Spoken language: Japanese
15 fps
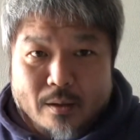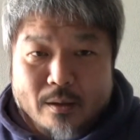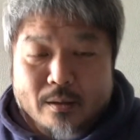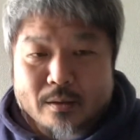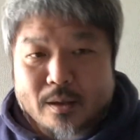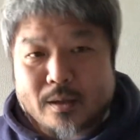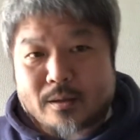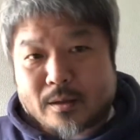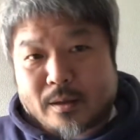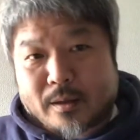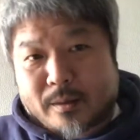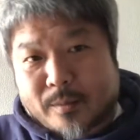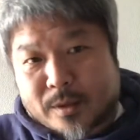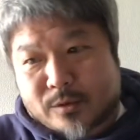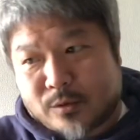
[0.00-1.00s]
なん
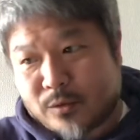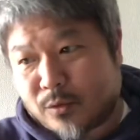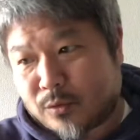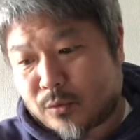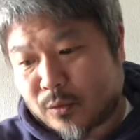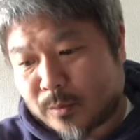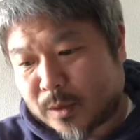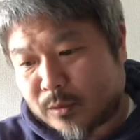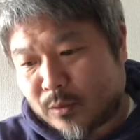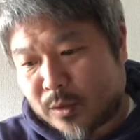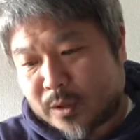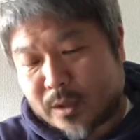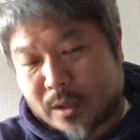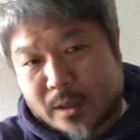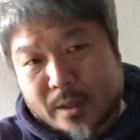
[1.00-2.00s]
で、まあ、そういうことを、まあ、どう
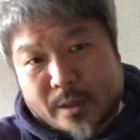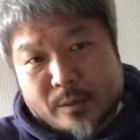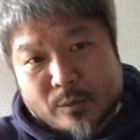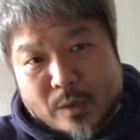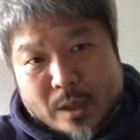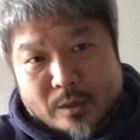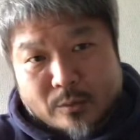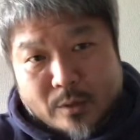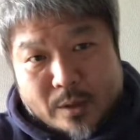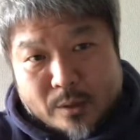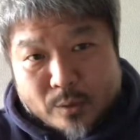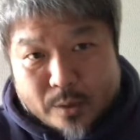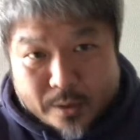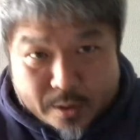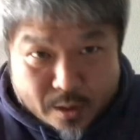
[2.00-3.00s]
やったらええのかとかど
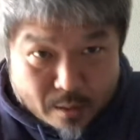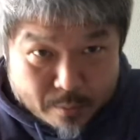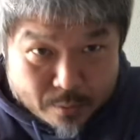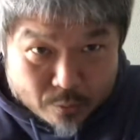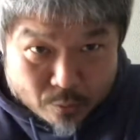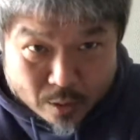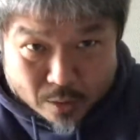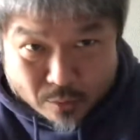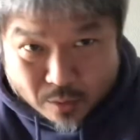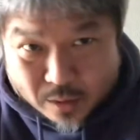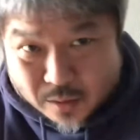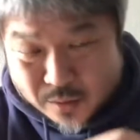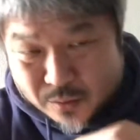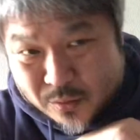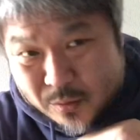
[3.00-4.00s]
うやって調べるのかとかっ
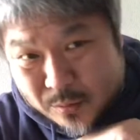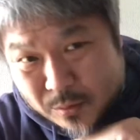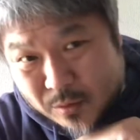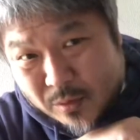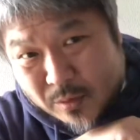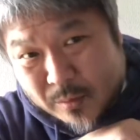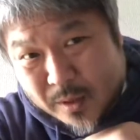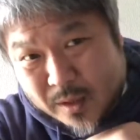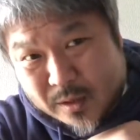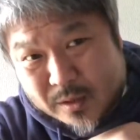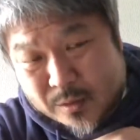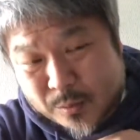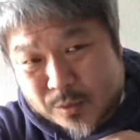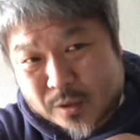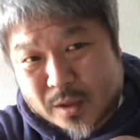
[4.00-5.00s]
ていうのも、まあ、い
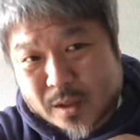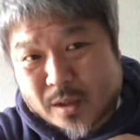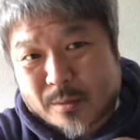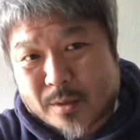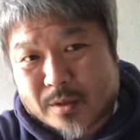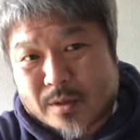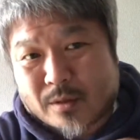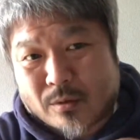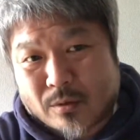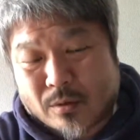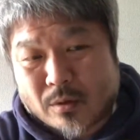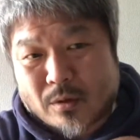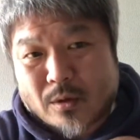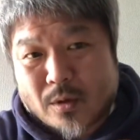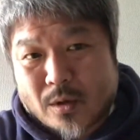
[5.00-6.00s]
つも伝えてますけど、